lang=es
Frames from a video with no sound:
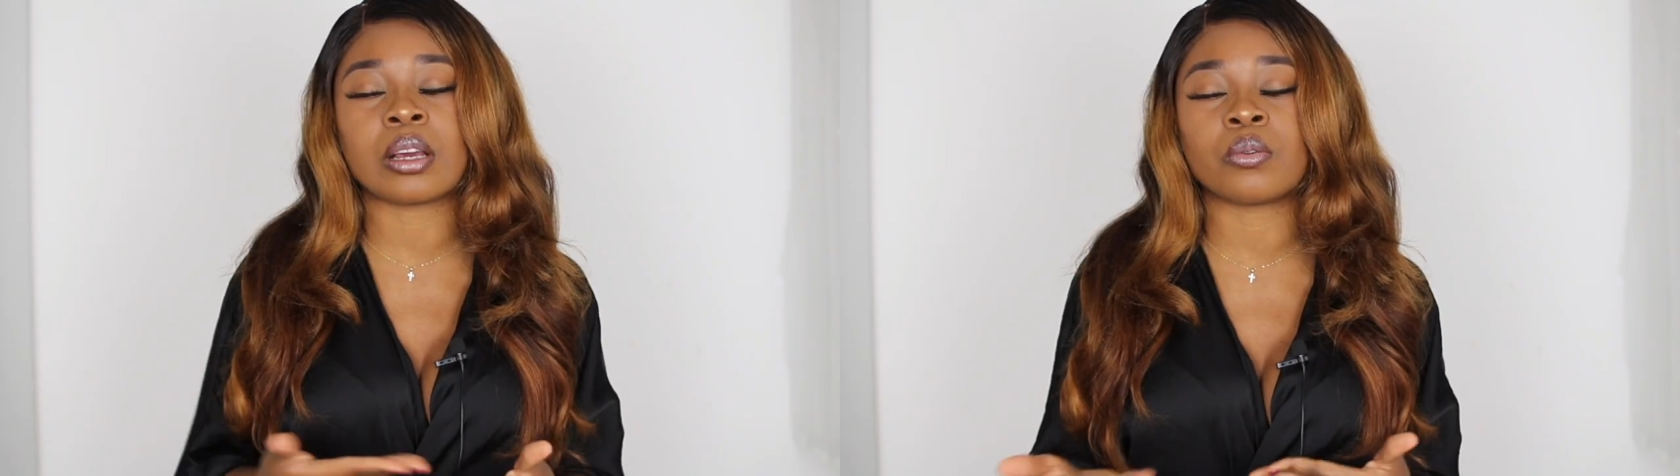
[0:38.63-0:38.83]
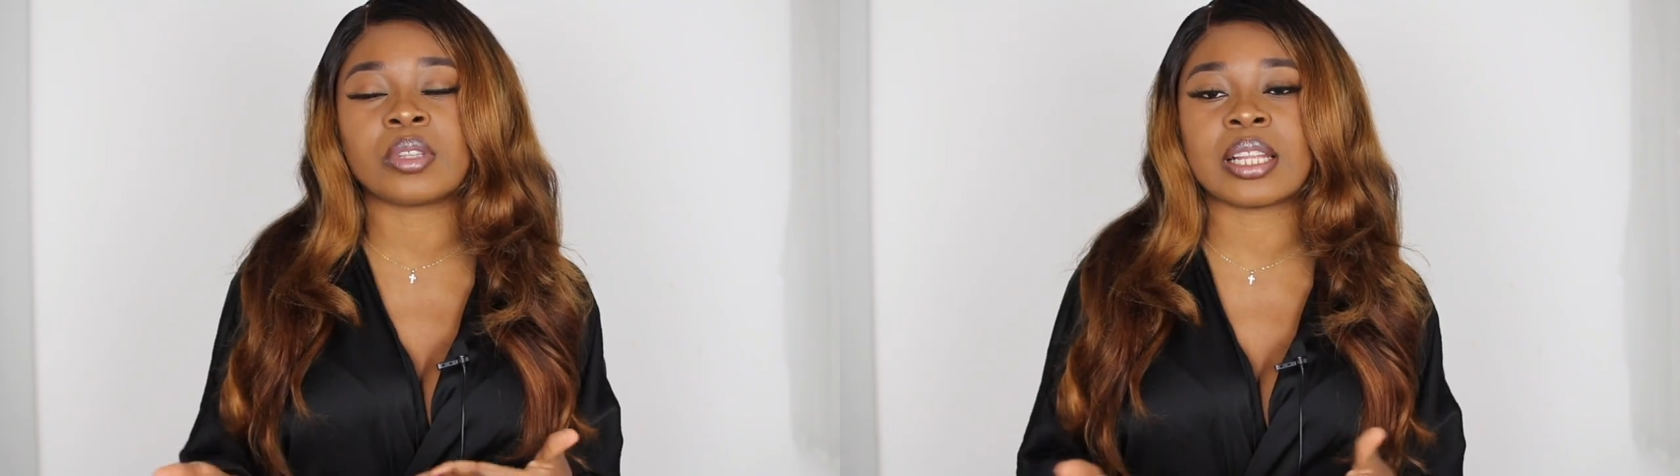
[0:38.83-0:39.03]
Si
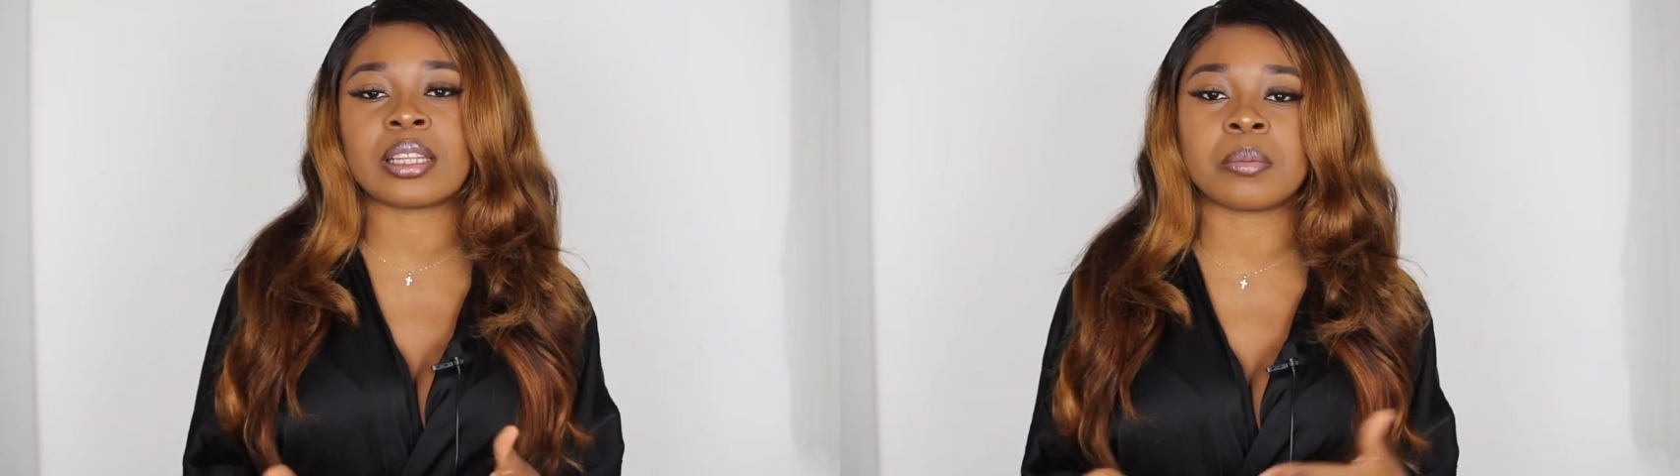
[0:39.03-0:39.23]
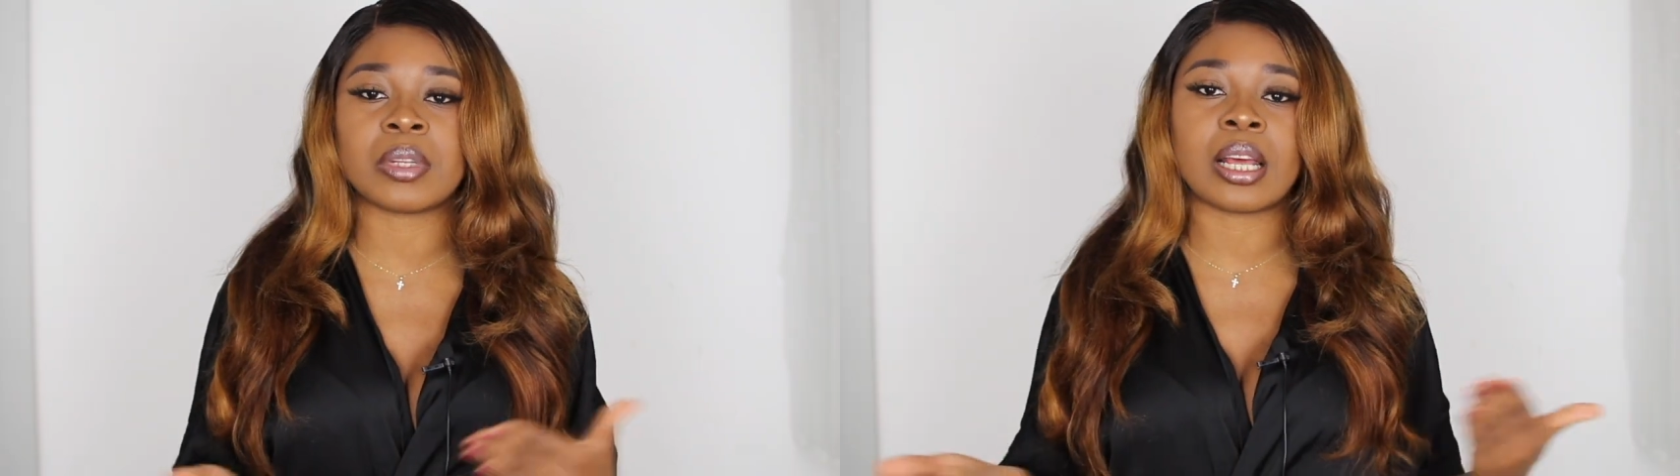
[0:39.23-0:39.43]
algún día
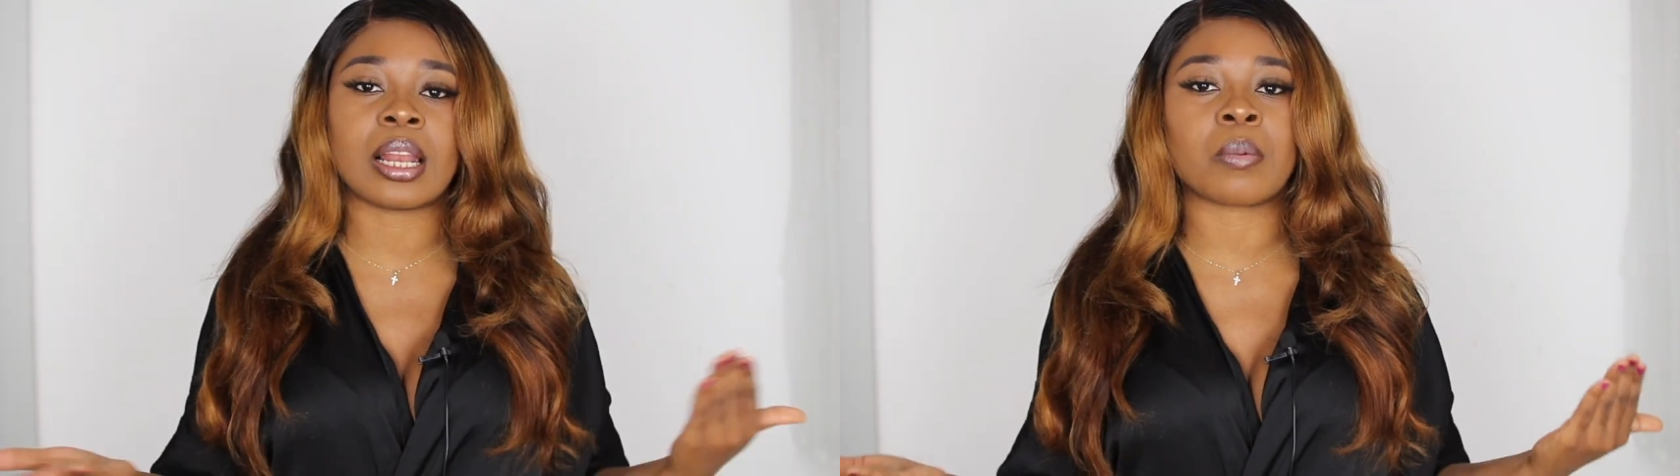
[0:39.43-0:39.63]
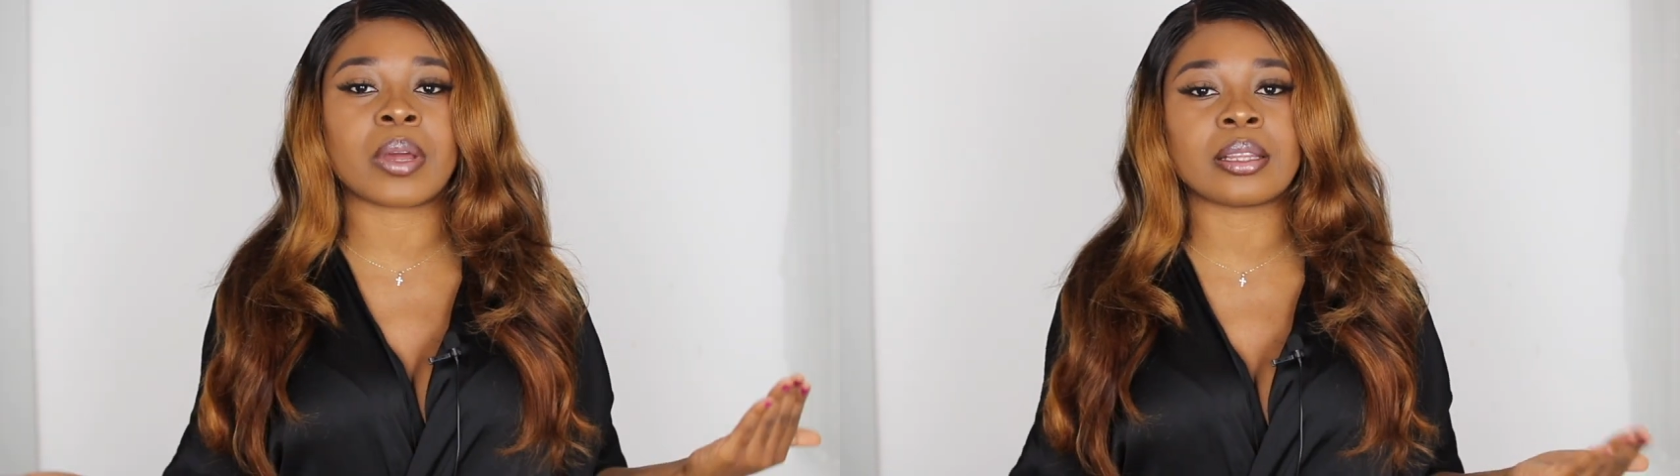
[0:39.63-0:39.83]
termina
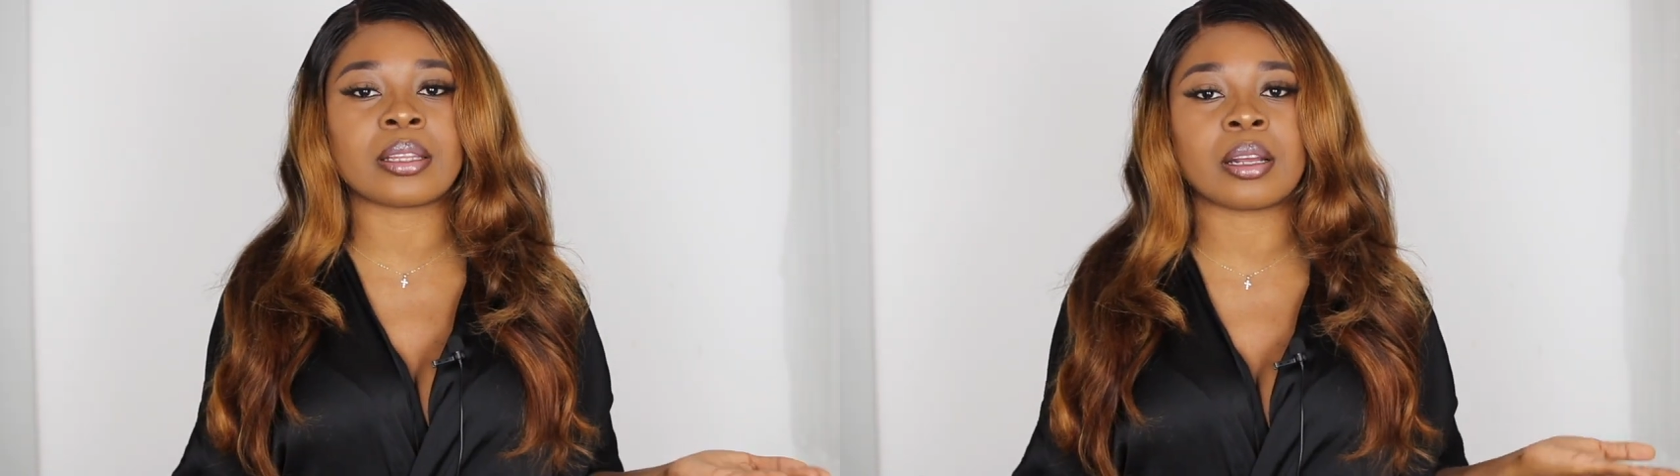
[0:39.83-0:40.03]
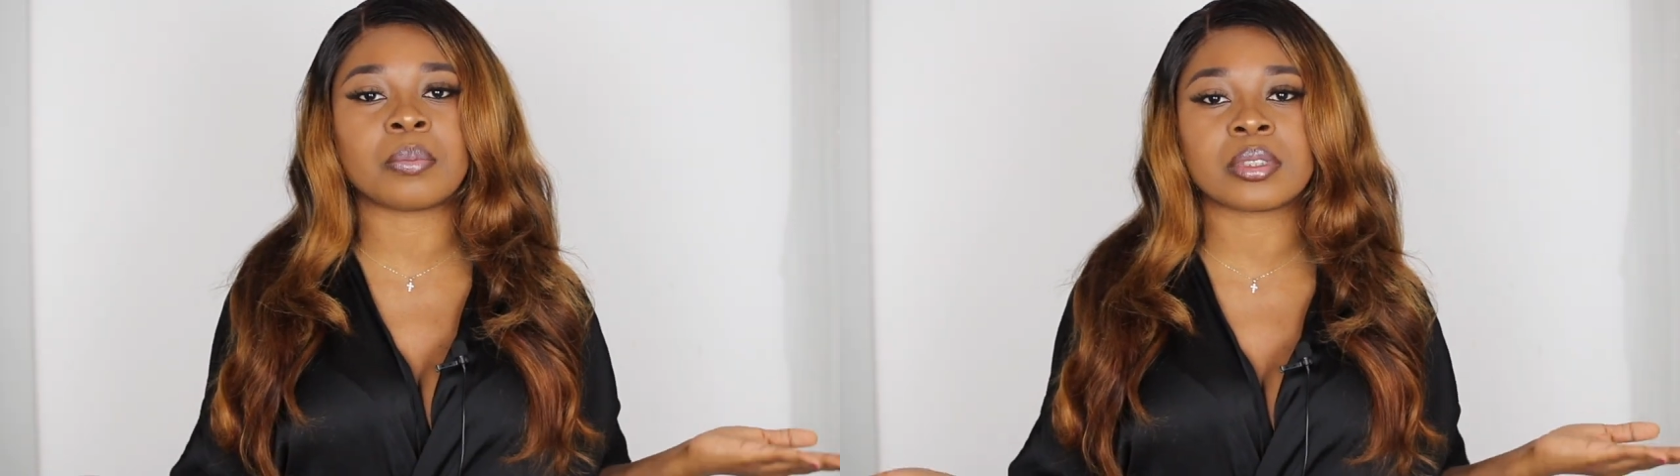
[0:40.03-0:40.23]
la cuarentena,